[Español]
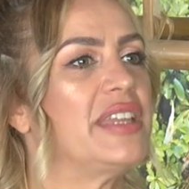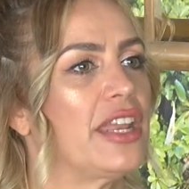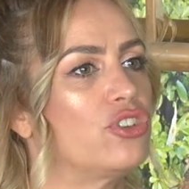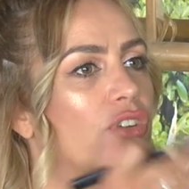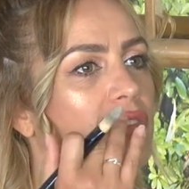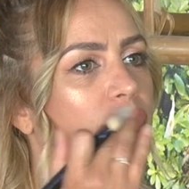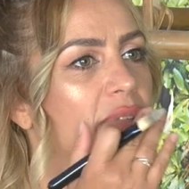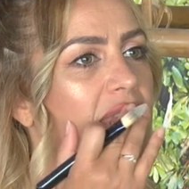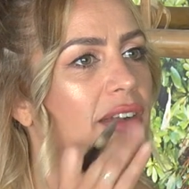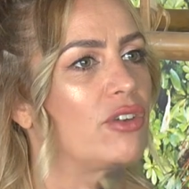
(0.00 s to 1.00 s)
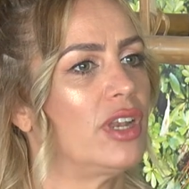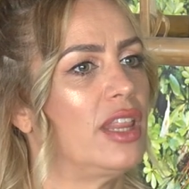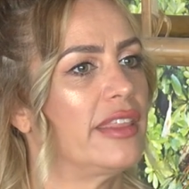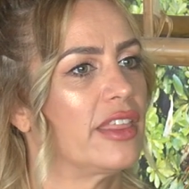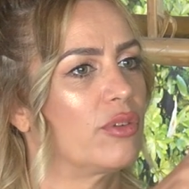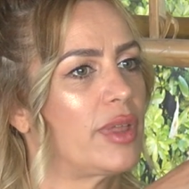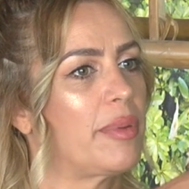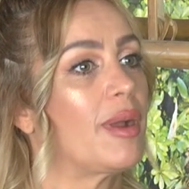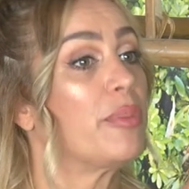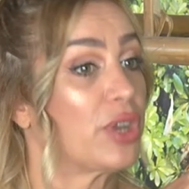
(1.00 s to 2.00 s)
mira, yo lo difuminaba con el dedo, voy a
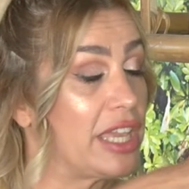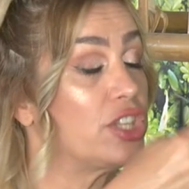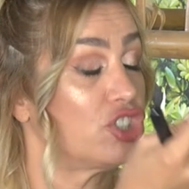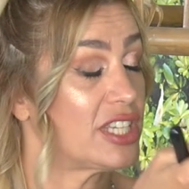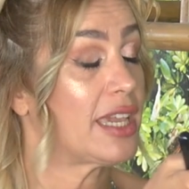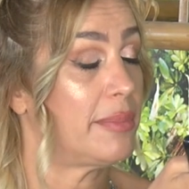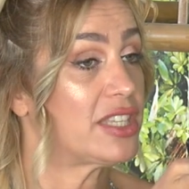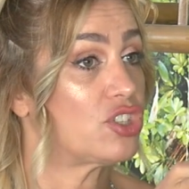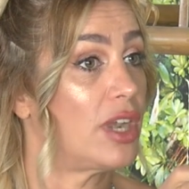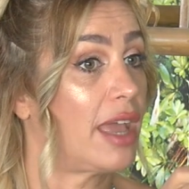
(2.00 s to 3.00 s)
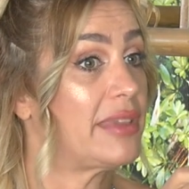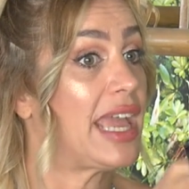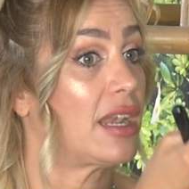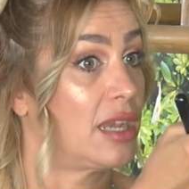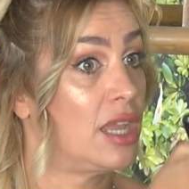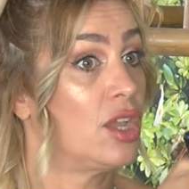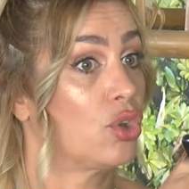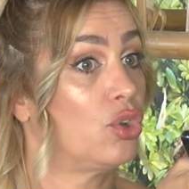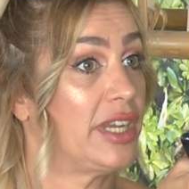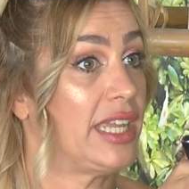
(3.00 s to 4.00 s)
probar, porque yo sí que me he hecho el labial
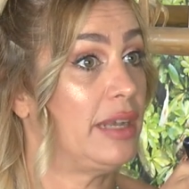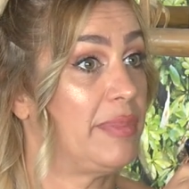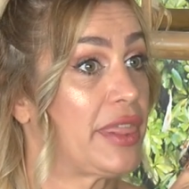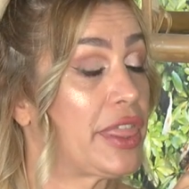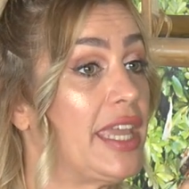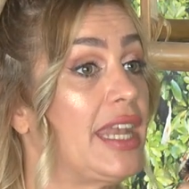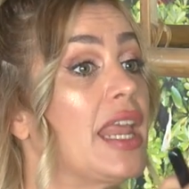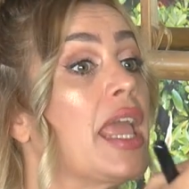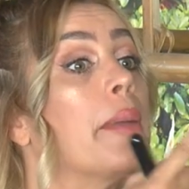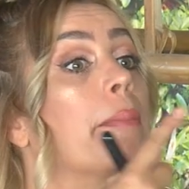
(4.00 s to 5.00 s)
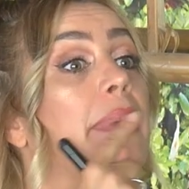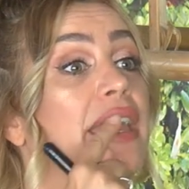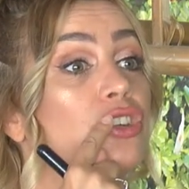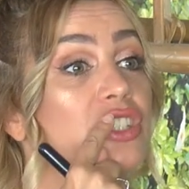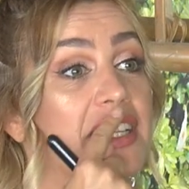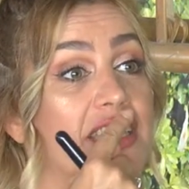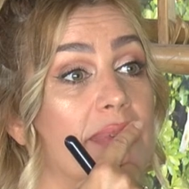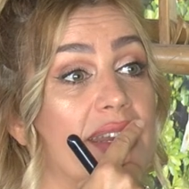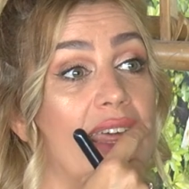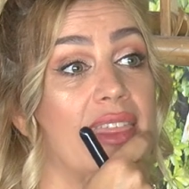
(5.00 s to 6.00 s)
con el pincel, pero sí que es
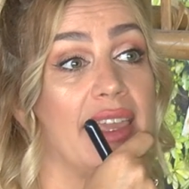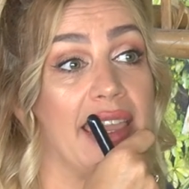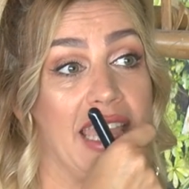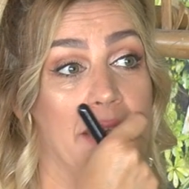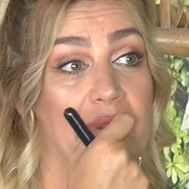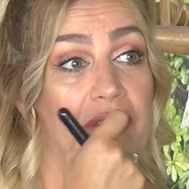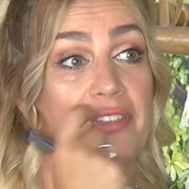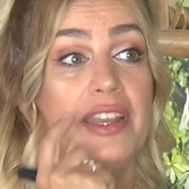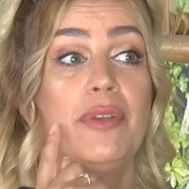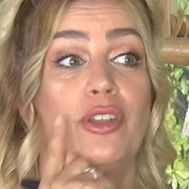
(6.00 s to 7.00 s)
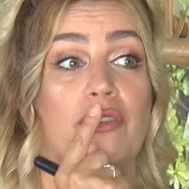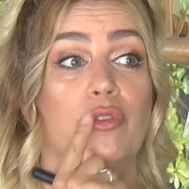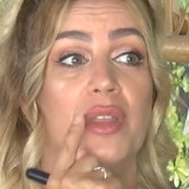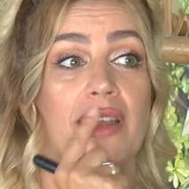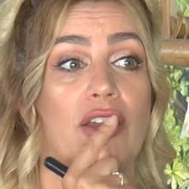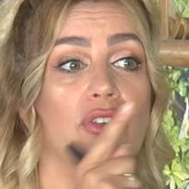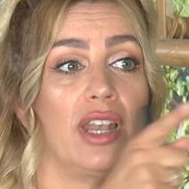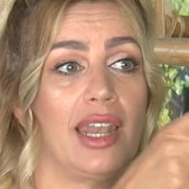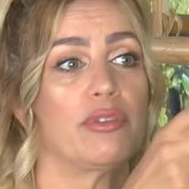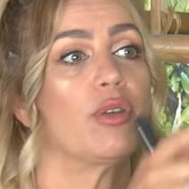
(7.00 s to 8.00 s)
verdad que el perfil me lo difuminaba con
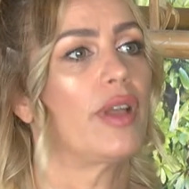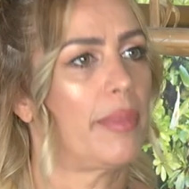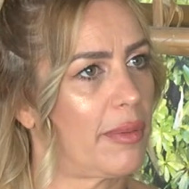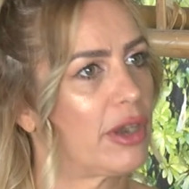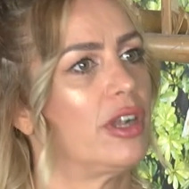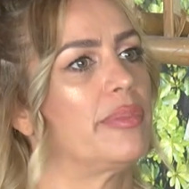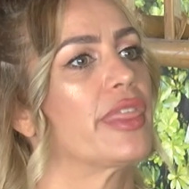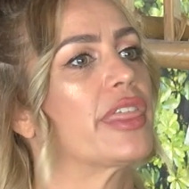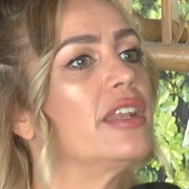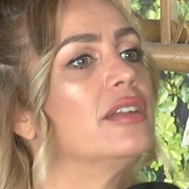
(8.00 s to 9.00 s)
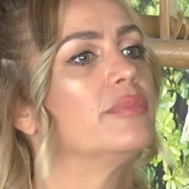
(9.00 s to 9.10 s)
el labio, voy a probar con el pincel.